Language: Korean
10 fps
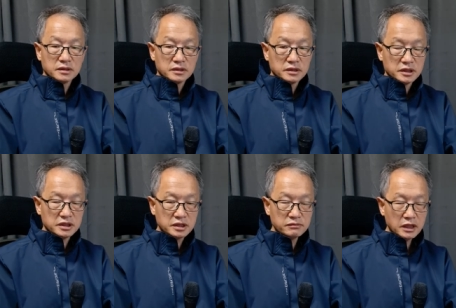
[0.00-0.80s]

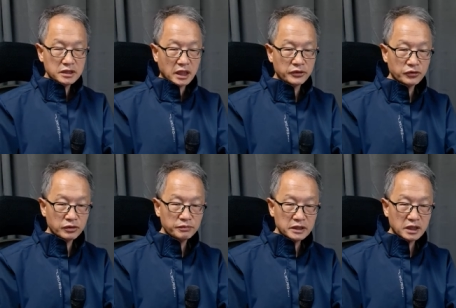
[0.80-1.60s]
이승만이 가는
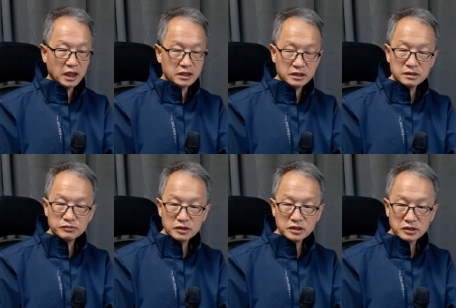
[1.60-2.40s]
곳마다 갈등을
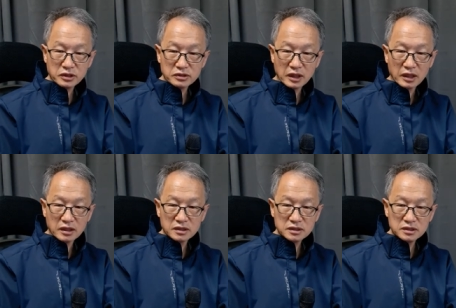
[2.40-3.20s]
뭐 일으켰다.
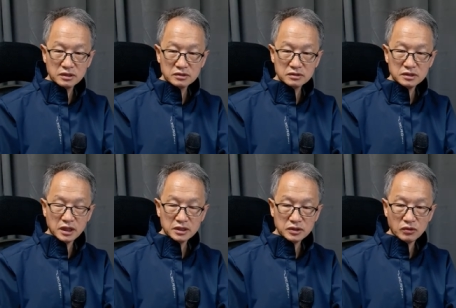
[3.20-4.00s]
이런
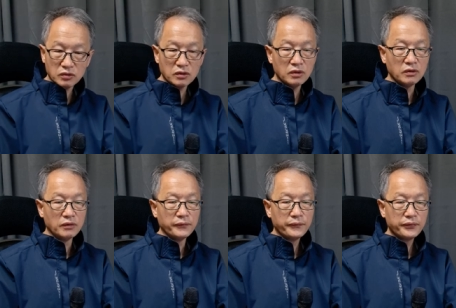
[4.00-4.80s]
얘기도
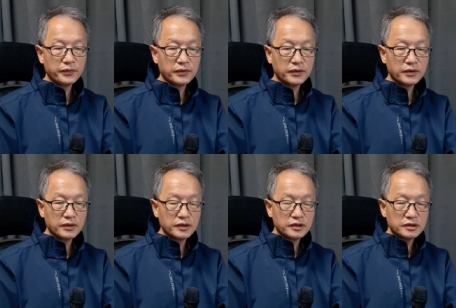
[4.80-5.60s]

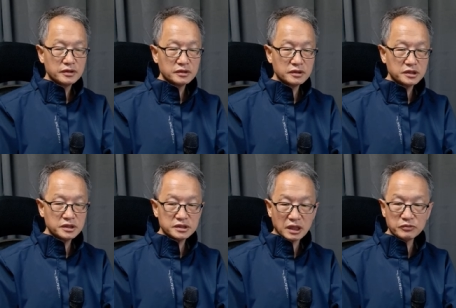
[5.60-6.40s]

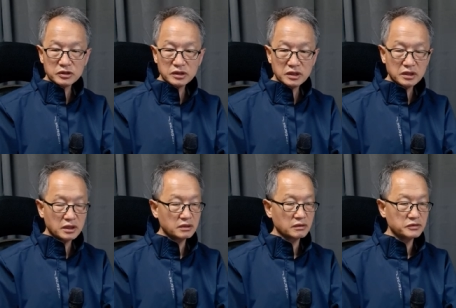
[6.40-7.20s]
이것이 잘못된
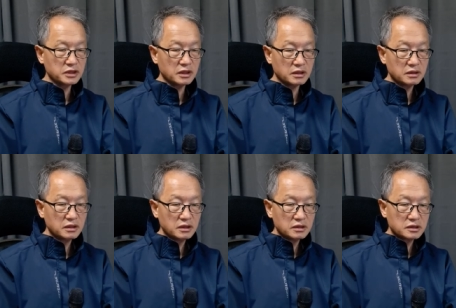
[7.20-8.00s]
얘기라는 겁니다.
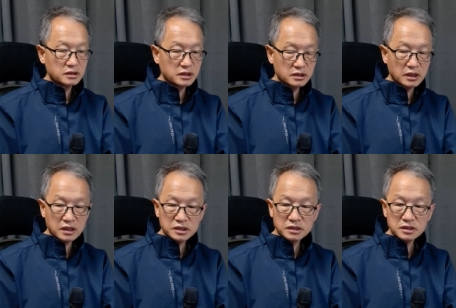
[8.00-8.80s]
그때
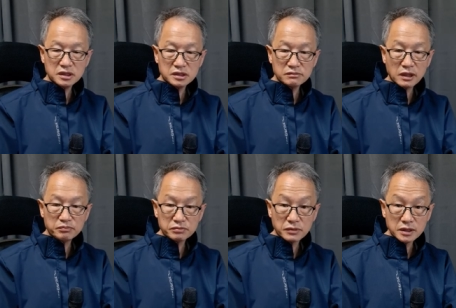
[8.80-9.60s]
당시는
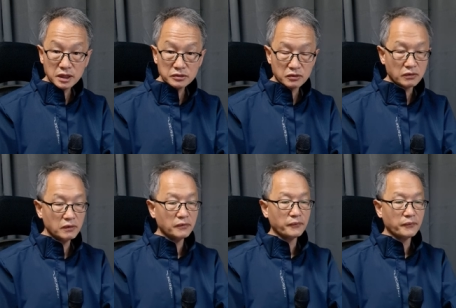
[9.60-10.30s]
이승만뿐만이 아니고